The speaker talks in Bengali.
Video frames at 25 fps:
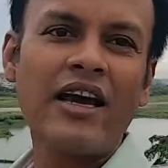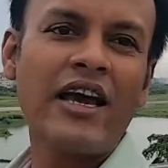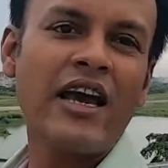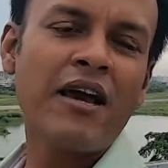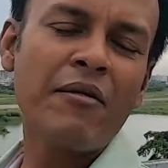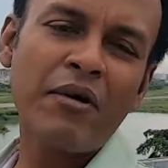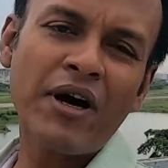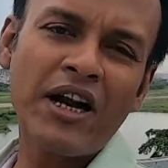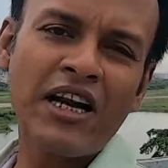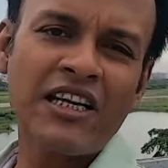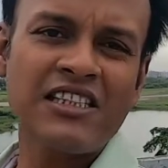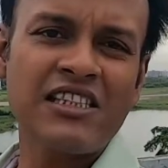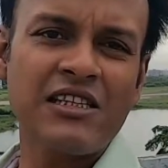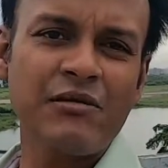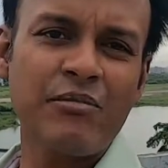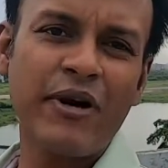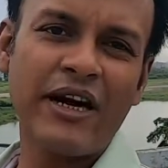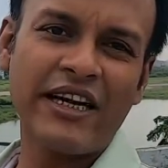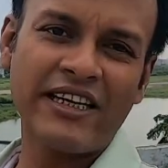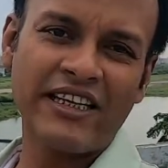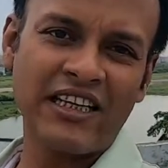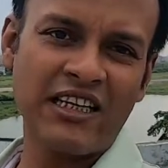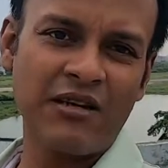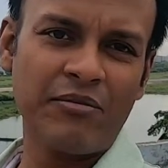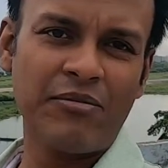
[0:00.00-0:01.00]
এবার আসি
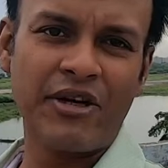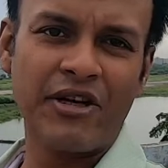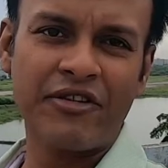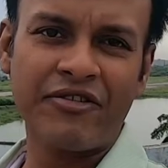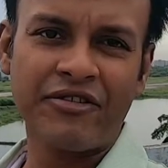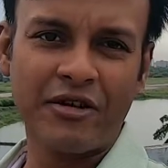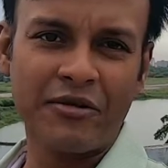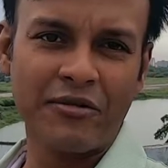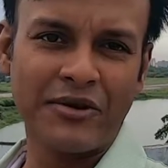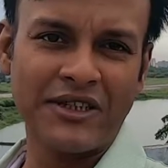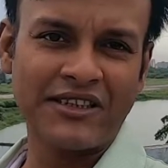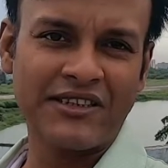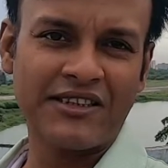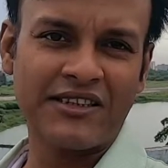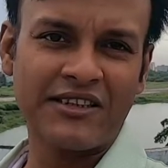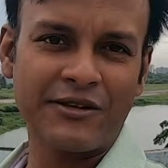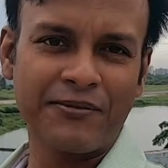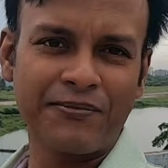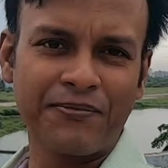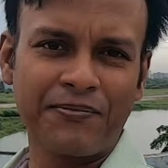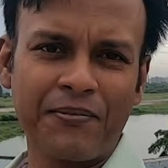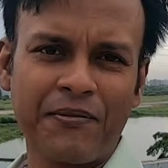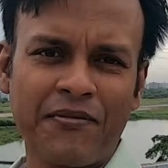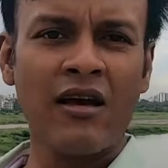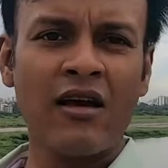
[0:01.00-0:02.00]
ব্যাটারি পারফরমেন্সে
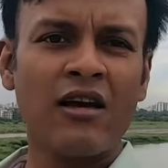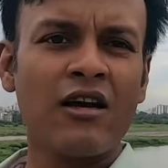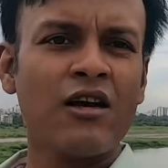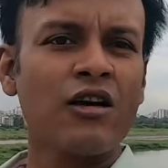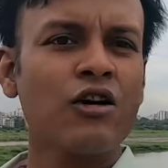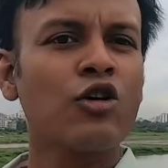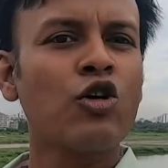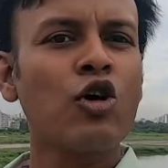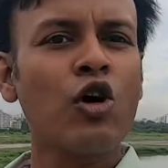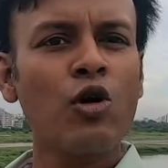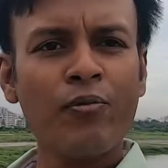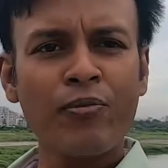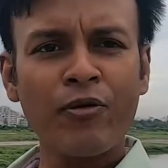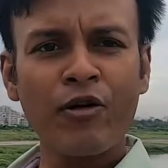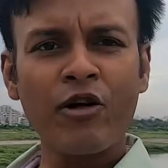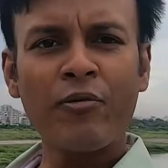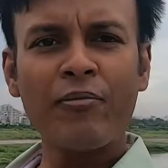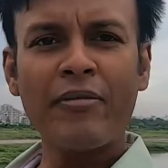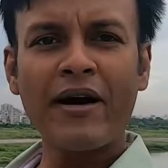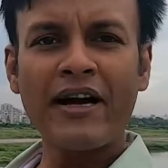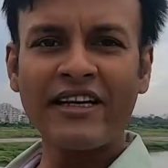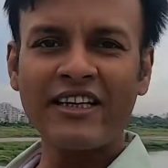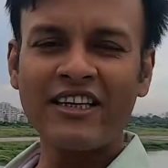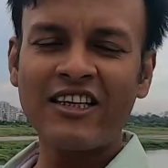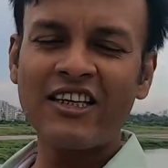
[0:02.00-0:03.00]
গোপ্রোর
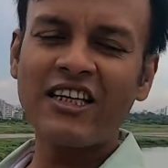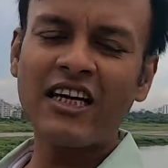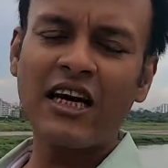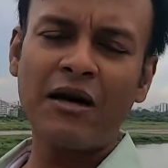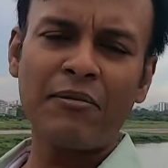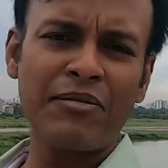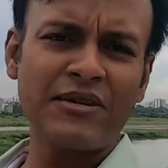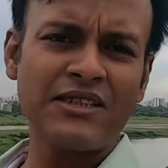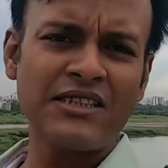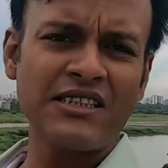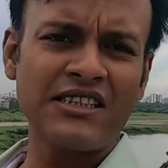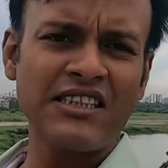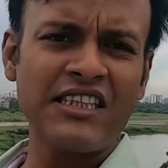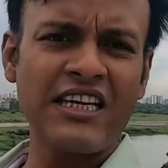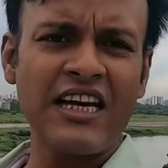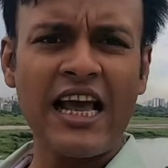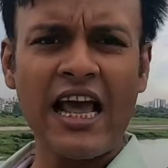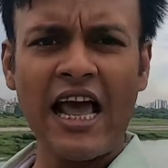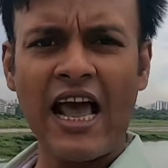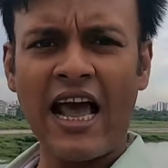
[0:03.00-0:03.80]
ব্যাটারির ক্যাপাসিটি